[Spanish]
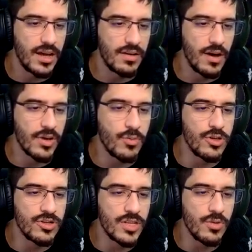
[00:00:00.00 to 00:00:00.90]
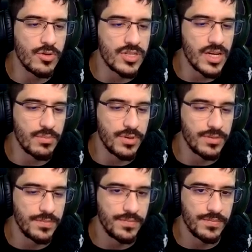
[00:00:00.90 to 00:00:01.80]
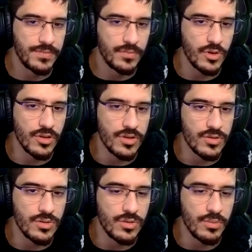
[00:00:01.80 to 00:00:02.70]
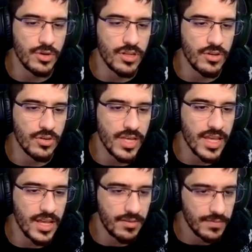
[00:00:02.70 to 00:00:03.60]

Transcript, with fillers: Aunque bueno, es el nuevo champ Bueno, esto un poquito troleada